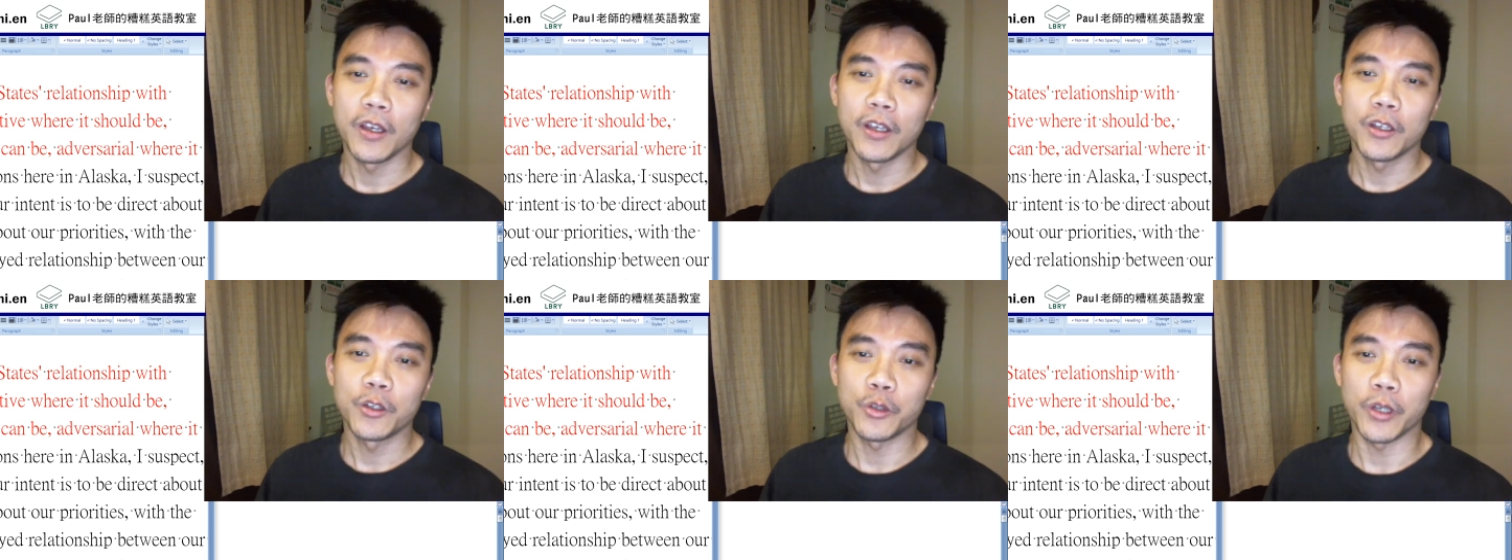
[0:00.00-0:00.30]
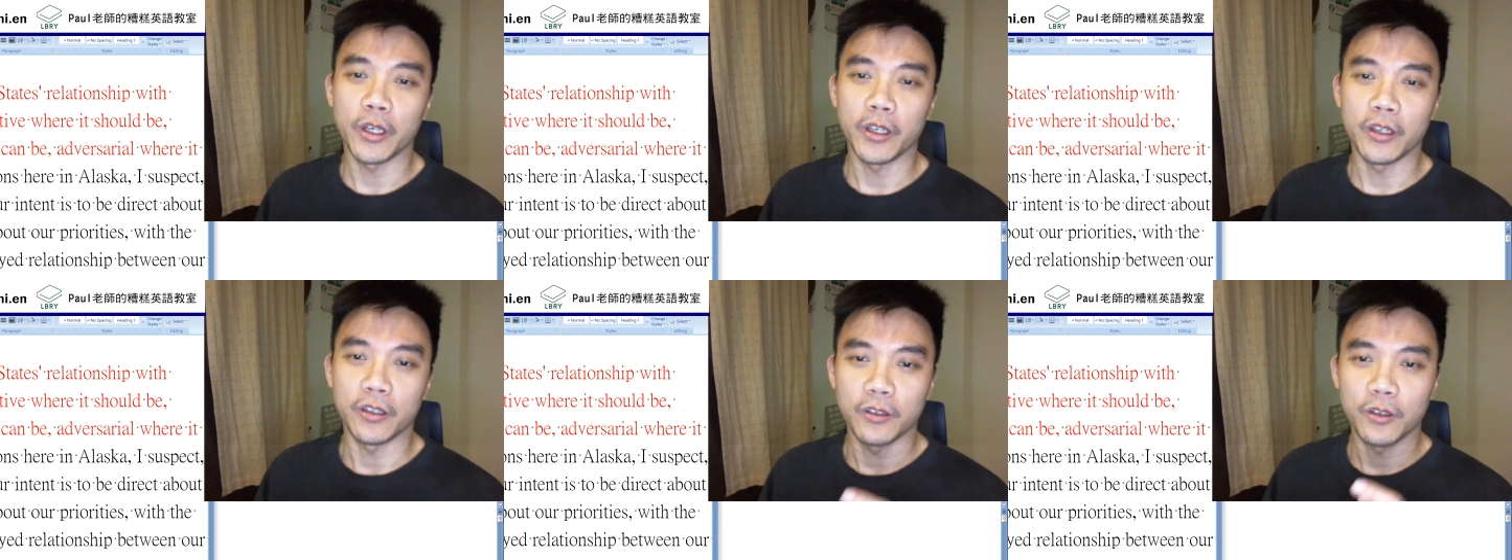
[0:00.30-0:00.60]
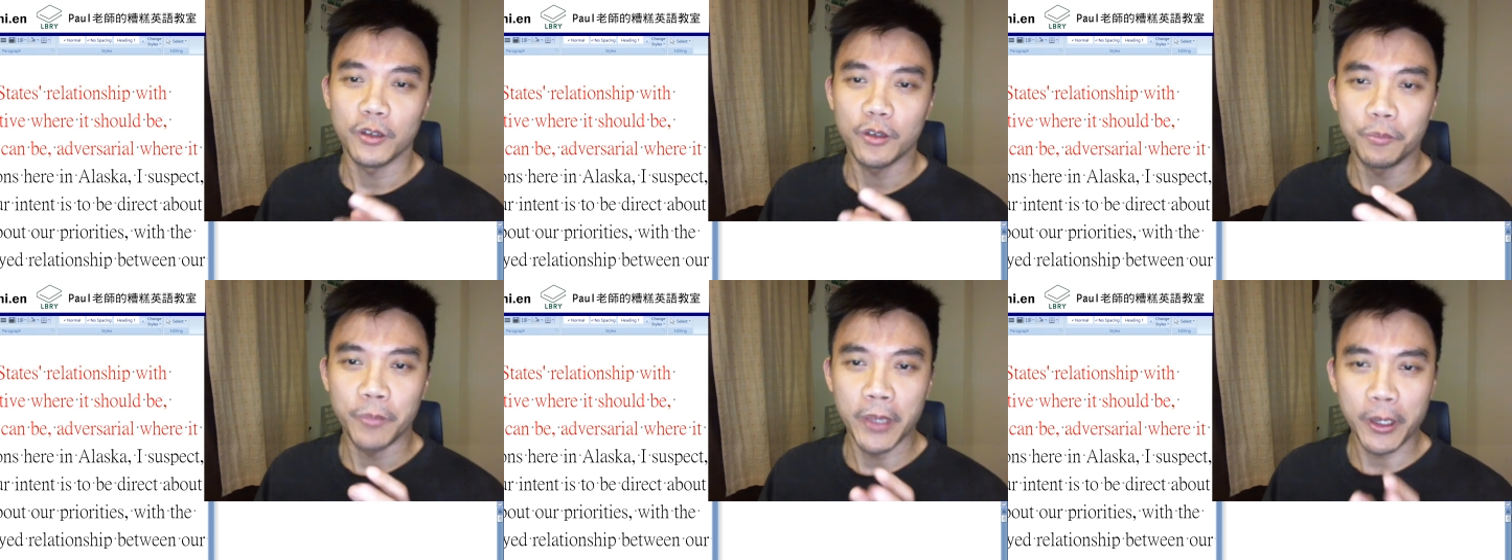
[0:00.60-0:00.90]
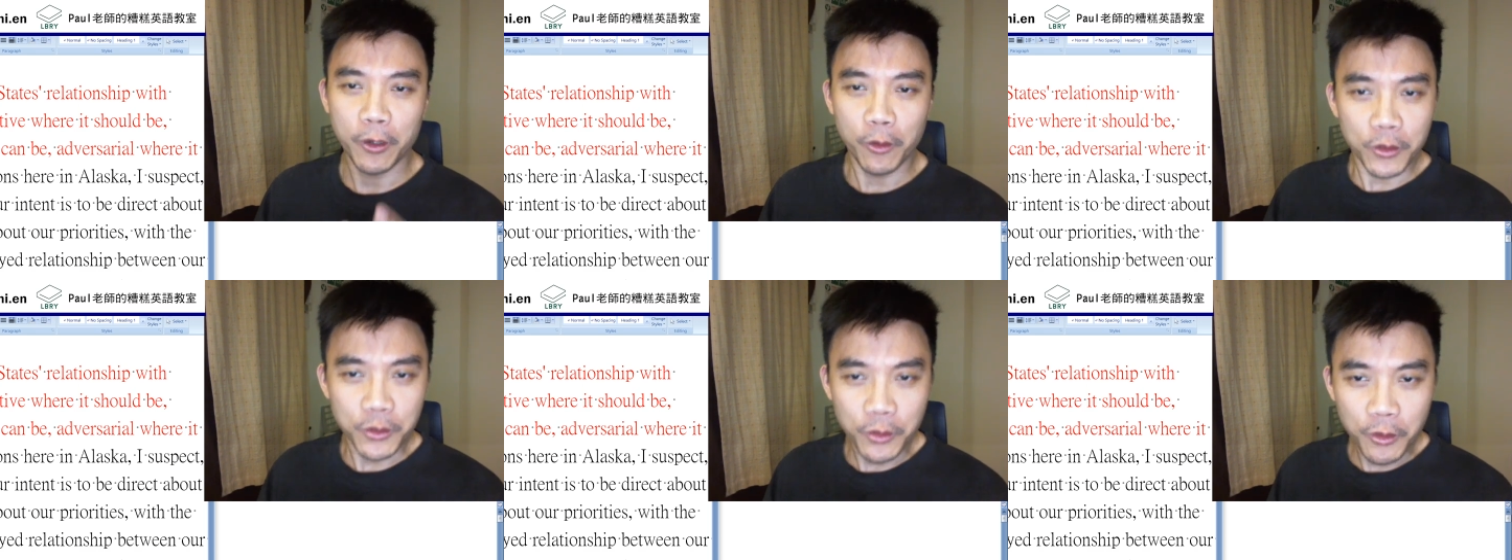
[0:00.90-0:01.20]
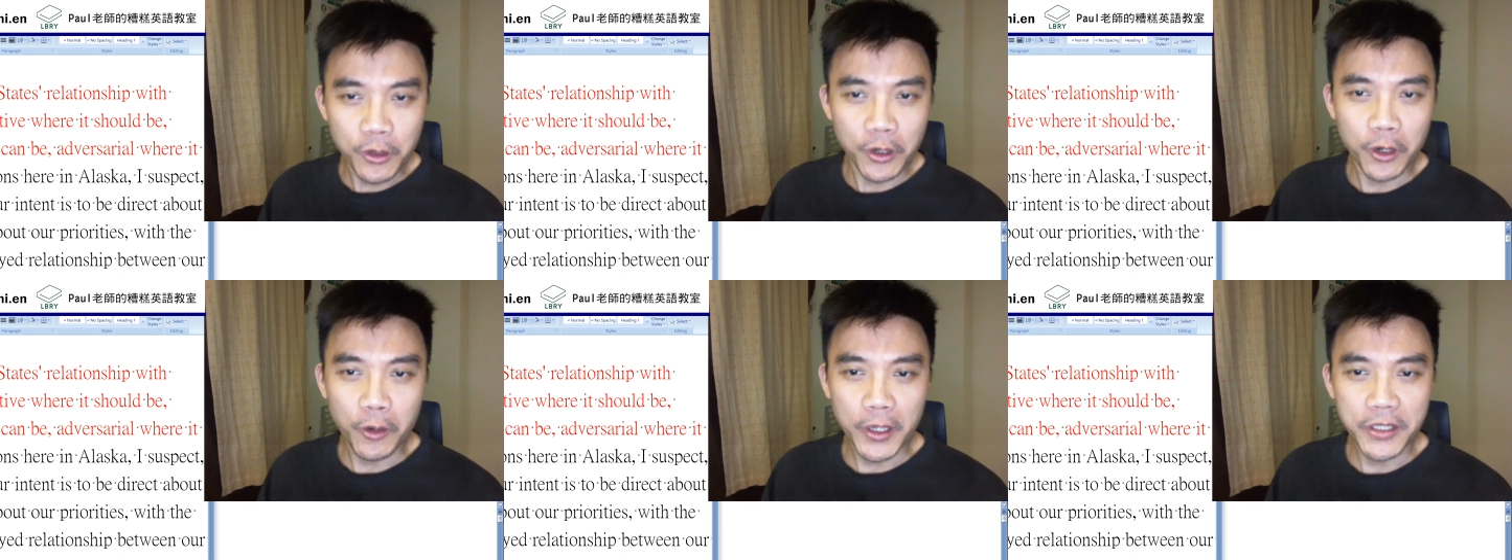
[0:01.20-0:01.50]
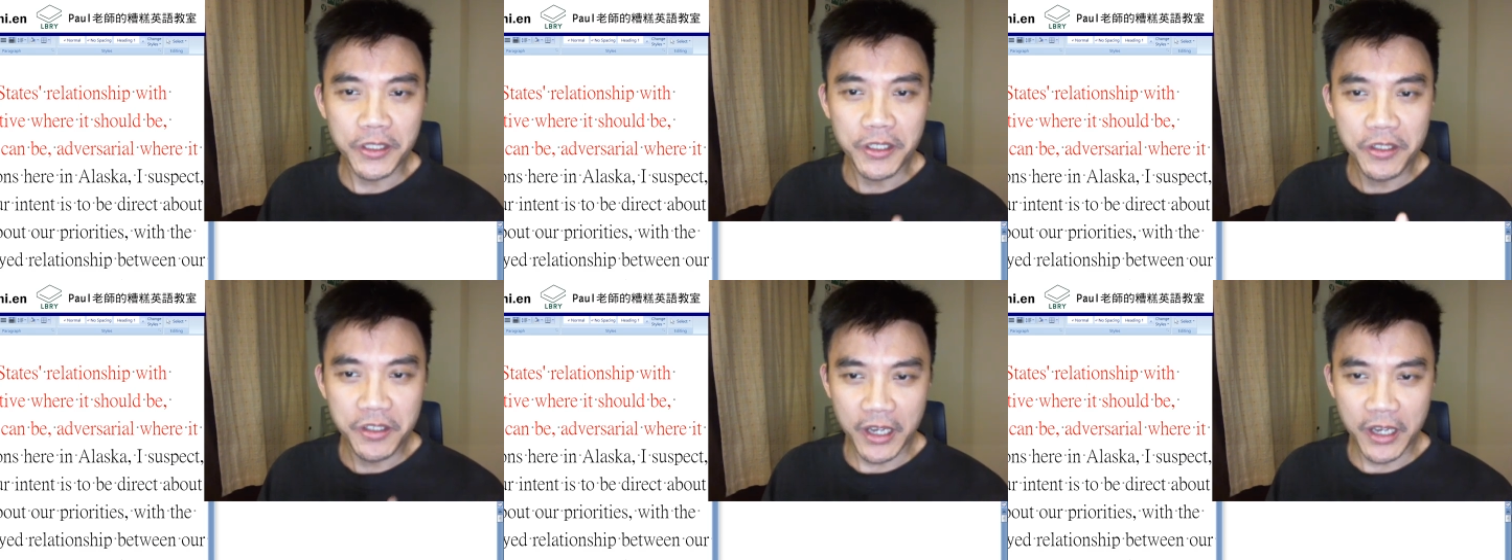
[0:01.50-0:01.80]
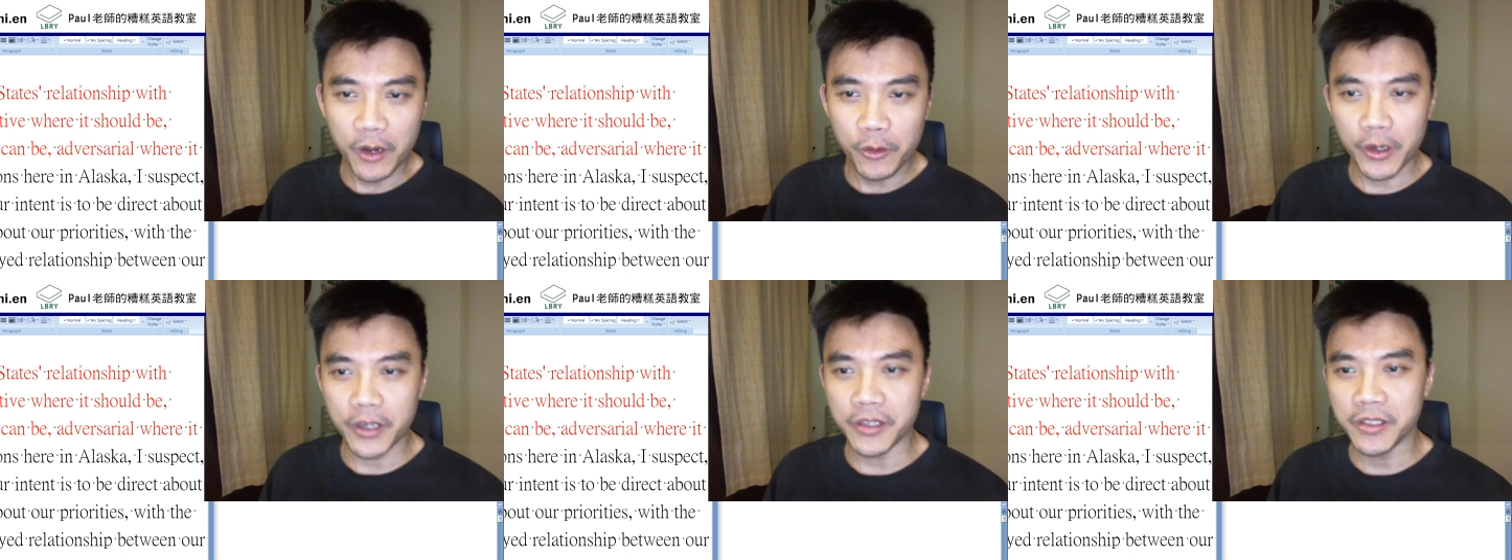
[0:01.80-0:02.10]
所以美国中国的关系
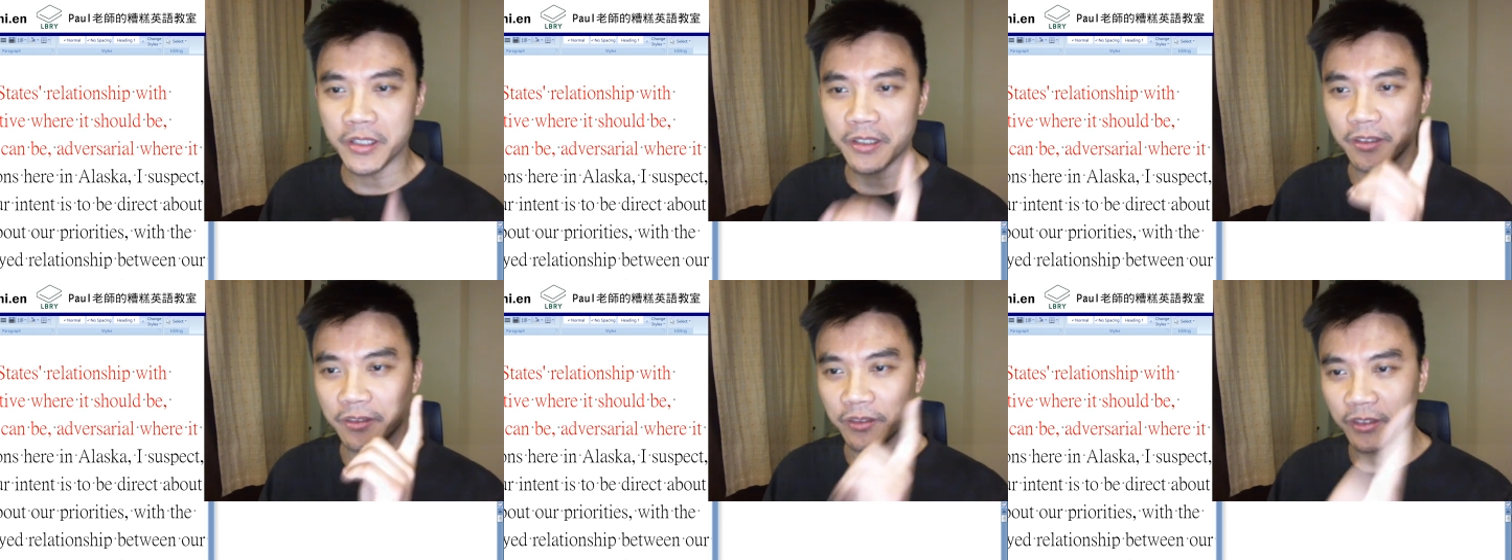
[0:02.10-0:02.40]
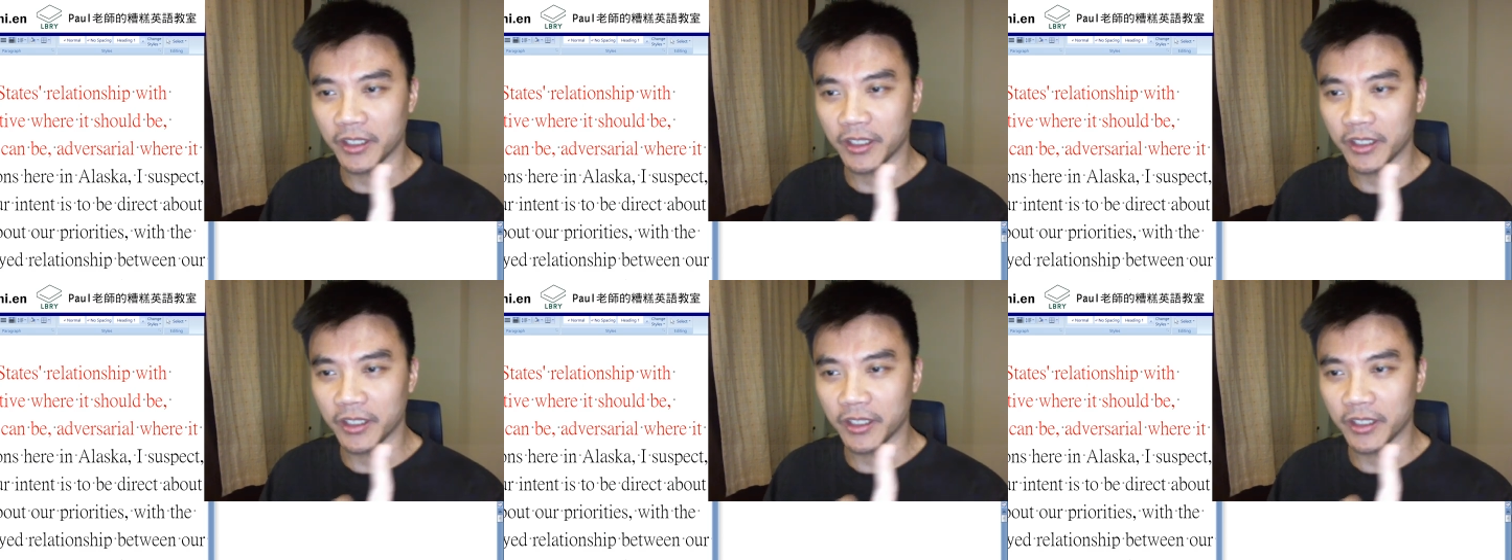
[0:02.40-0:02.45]
将会是